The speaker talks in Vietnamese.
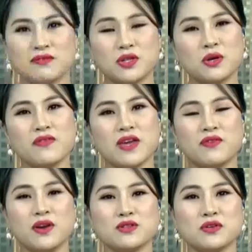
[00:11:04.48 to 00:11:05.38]
Và thưa quý vị,
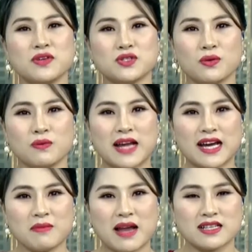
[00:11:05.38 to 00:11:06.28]
với nội dung vừa rồi cũng
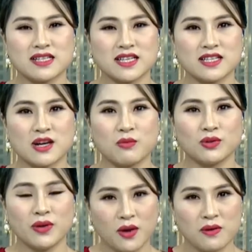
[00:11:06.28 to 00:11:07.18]
đã khép lại chương trình Chào
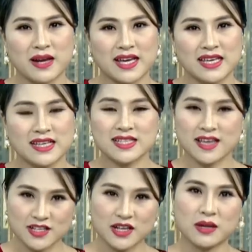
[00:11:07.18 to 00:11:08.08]
buổi tối ngày hôm nay.
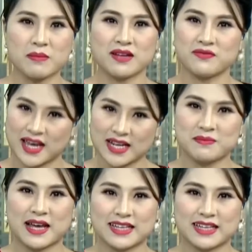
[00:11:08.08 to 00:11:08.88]
Xin kính chào tạm biệt và hẹn gặp